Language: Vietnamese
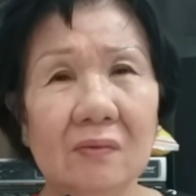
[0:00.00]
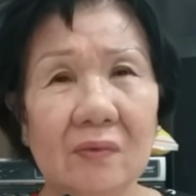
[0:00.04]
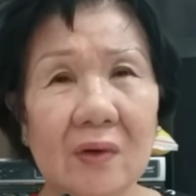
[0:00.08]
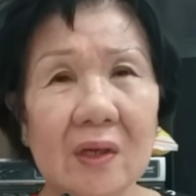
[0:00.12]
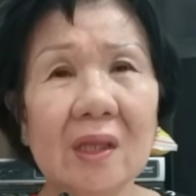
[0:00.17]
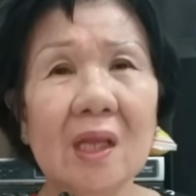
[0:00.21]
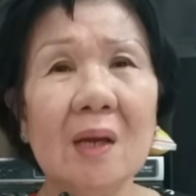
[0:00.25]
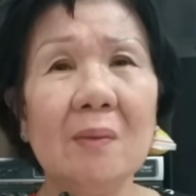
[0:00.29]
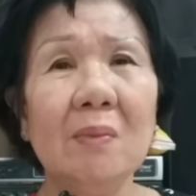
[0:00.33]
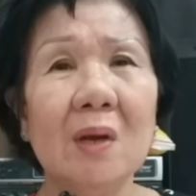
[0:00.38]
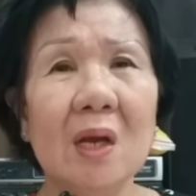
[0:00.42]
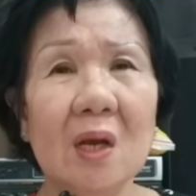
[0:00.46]

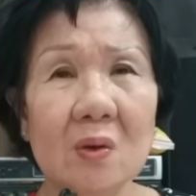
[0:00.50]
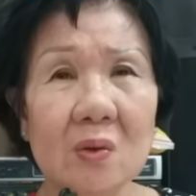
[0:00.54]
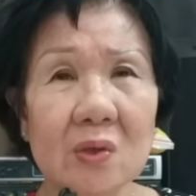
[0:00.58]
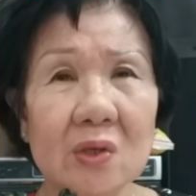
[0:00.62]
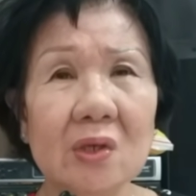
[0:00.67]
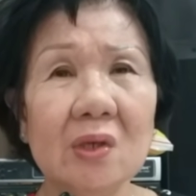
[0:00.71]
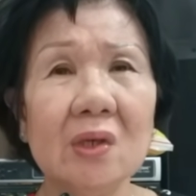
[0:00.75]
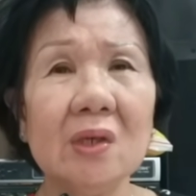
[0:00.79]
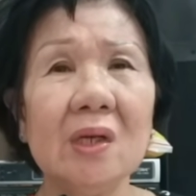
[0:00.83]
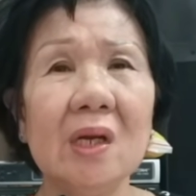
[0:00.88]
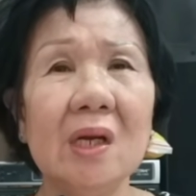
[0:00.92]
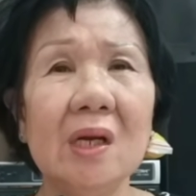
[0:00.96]
Phải tìm hiểu
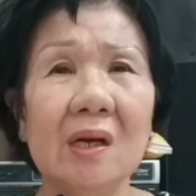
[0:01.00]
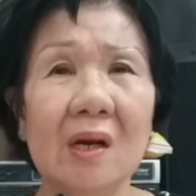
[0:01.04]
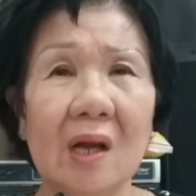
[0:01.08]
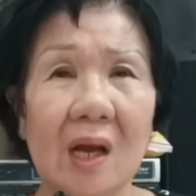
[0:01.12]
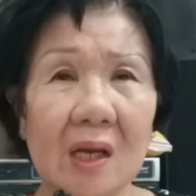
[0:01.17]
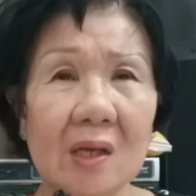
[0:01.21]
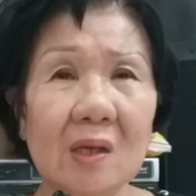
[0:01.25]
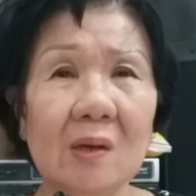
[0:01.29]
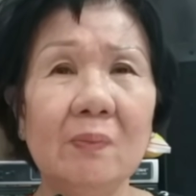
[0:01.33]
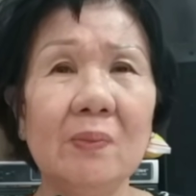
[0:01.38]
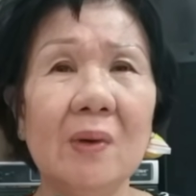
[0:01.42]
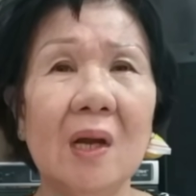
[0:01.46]
trước đi rồi
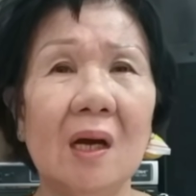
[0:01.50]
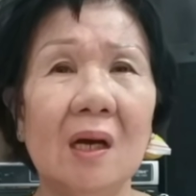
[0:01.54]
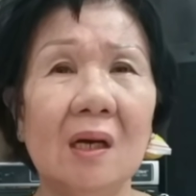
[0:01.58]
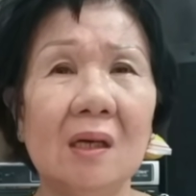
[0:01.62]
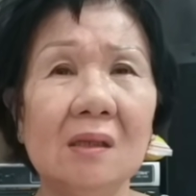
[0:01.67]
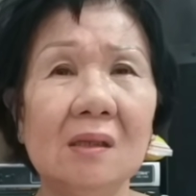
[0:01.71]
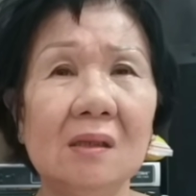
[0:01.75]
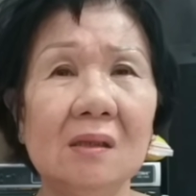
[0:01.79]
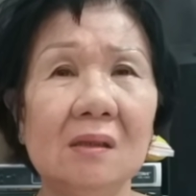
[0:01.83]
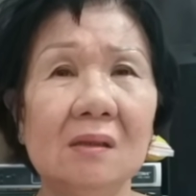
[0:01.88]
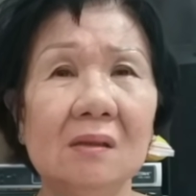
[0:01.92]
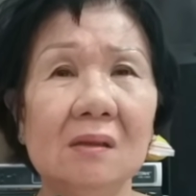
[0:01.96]
hãy giúp
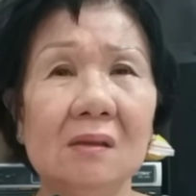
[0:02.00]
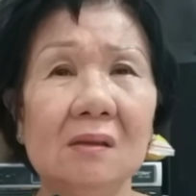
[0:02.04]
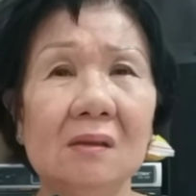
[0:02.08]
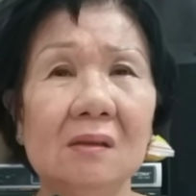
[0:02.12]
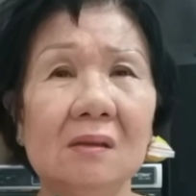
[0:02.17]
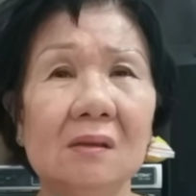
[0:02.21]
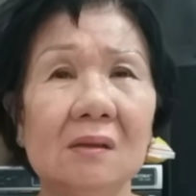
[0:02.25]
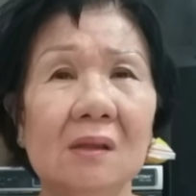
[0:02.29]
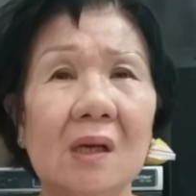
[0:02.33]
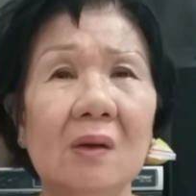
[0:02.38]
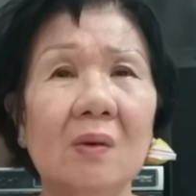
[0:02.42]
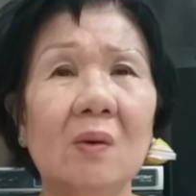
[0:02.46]
đỡ.
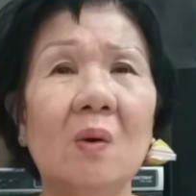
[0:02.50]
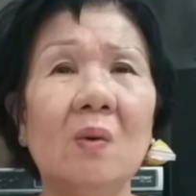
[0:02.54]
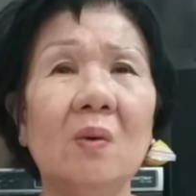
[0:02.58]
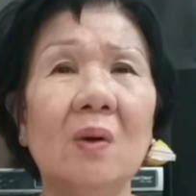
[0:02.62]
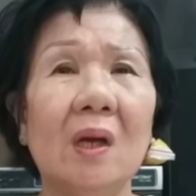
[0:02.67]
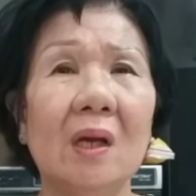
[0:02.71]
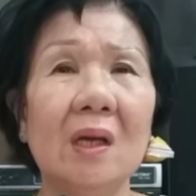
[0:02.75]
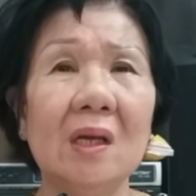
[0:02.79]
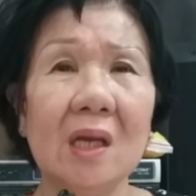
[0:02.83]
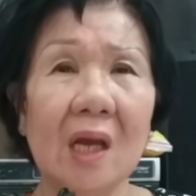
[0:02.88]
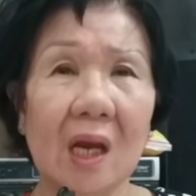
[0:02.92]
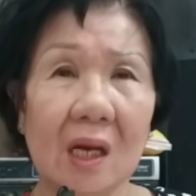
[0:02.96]
Theo cô
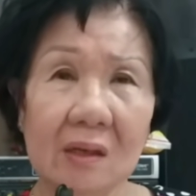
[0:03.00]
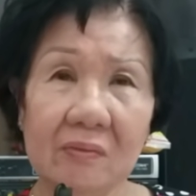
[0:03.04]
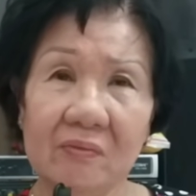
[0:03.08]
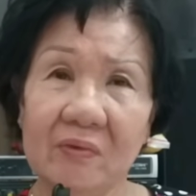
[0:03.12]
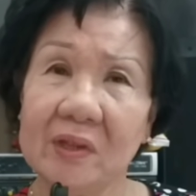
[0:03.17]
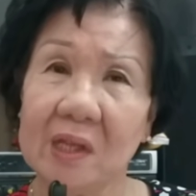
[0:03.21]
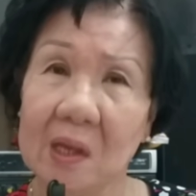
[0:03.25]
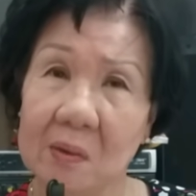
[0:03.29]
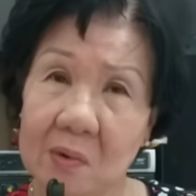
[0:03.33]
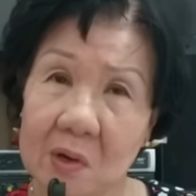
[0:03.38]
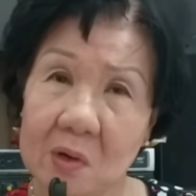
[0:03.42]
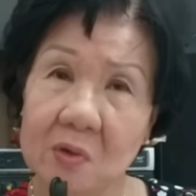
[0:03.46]
nghĩ vậy,
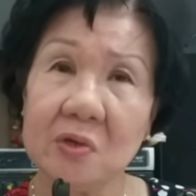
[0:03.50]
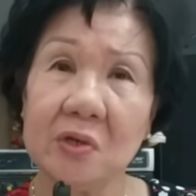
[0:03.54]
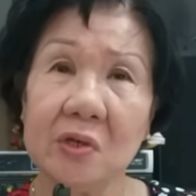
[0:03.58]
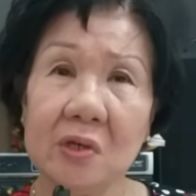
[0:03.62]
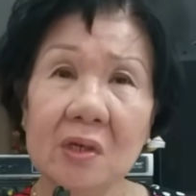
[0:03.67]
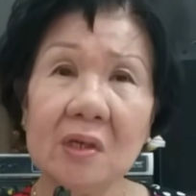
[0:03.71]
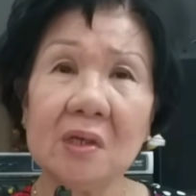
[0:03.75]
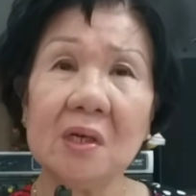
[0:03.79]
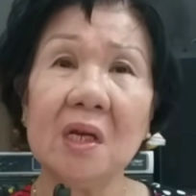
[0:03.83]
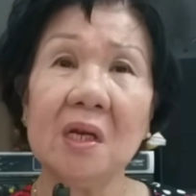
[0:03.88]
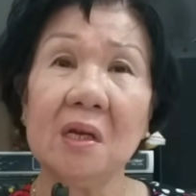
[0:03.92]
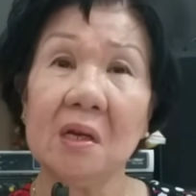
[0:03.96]
phải tìm hiểu trước
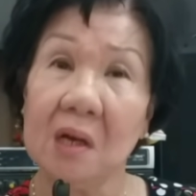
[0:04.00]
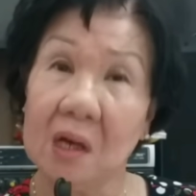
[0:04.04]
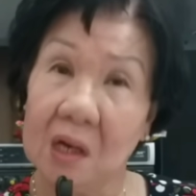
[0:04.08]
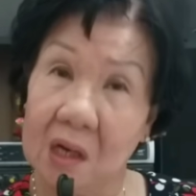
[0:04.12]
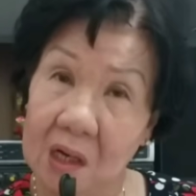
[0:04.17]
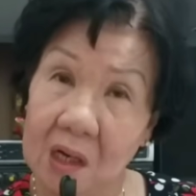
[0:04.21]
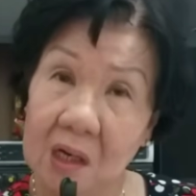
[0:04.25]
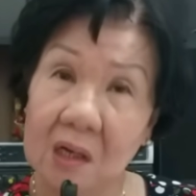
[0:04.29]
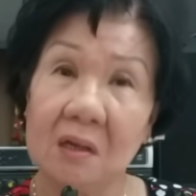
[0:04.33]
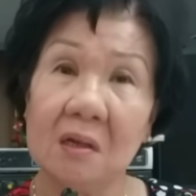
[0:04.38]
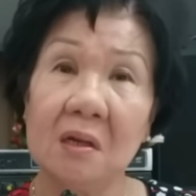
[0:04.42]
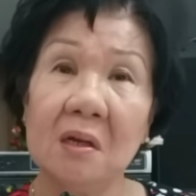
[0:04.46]
đi.
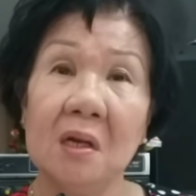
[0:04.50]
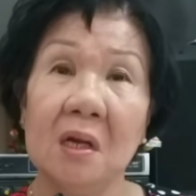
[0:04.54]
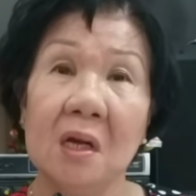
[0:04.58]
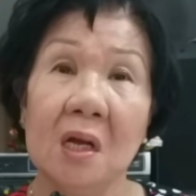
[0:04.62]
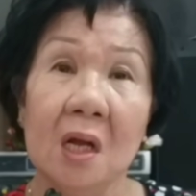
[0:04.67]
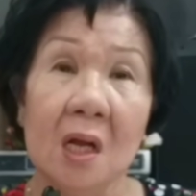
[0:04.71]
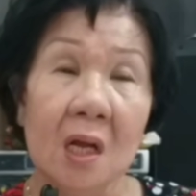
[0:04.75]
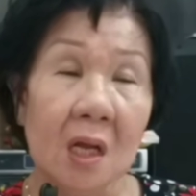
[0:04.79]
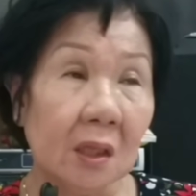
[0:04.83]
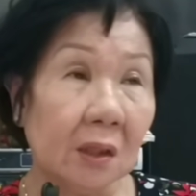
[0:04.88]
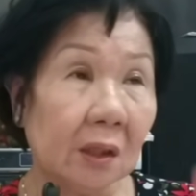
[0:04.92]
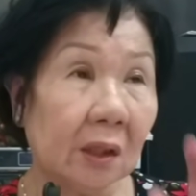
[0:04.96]

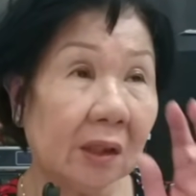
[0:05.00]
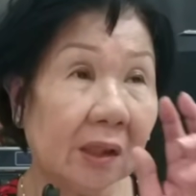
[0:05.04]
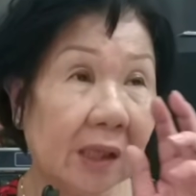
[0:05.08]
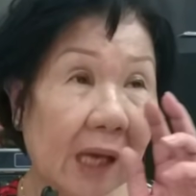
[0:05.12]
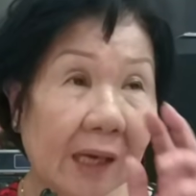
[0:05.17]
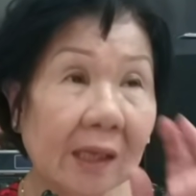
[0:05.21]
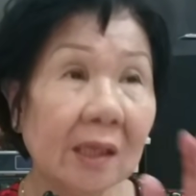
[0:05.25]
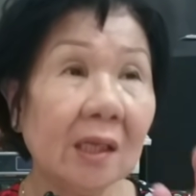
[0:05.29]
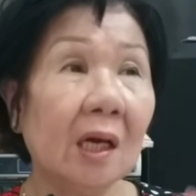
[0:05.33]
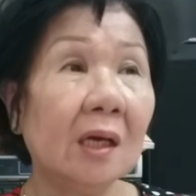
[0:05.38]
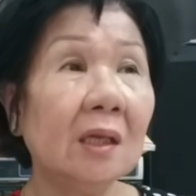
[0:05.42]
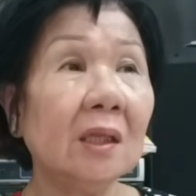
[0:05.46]

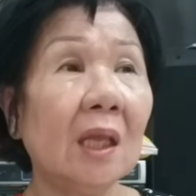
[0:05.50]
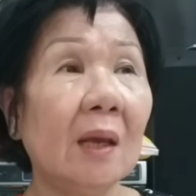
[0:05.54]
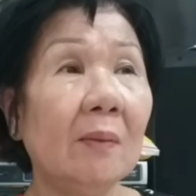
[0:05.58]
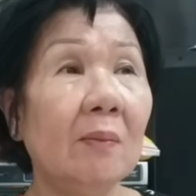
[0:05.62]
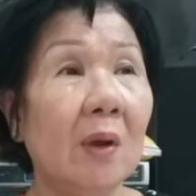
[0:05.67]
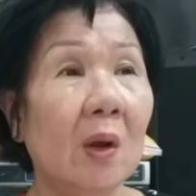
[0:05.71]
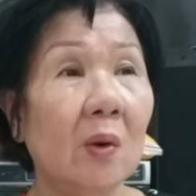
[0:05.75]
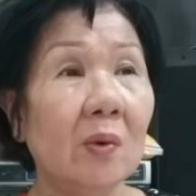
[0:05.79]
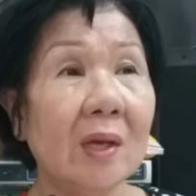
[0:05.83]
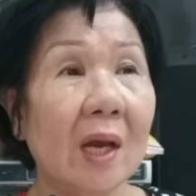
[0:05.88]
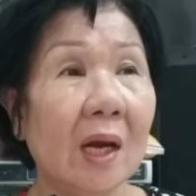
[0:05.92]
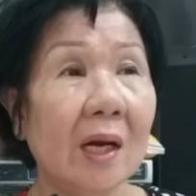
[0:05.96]
Chẳng những tìm
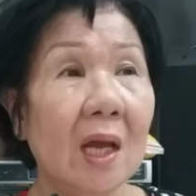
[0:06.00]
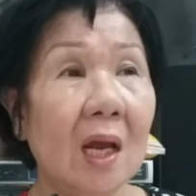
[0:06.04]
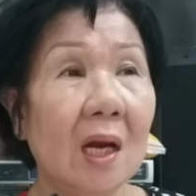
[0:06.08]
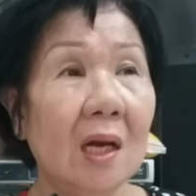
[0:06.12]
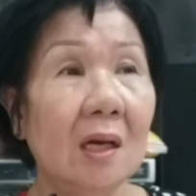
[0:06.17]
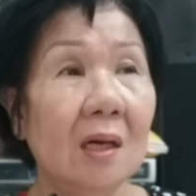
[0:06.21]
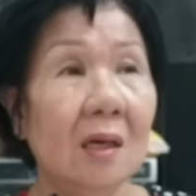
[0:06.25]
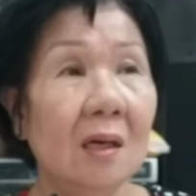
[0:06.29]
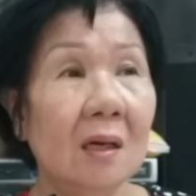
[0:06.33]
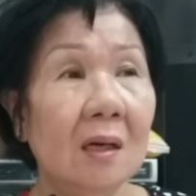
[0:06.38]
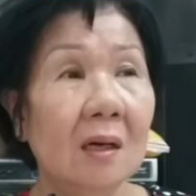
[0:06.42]
hiểu gia đình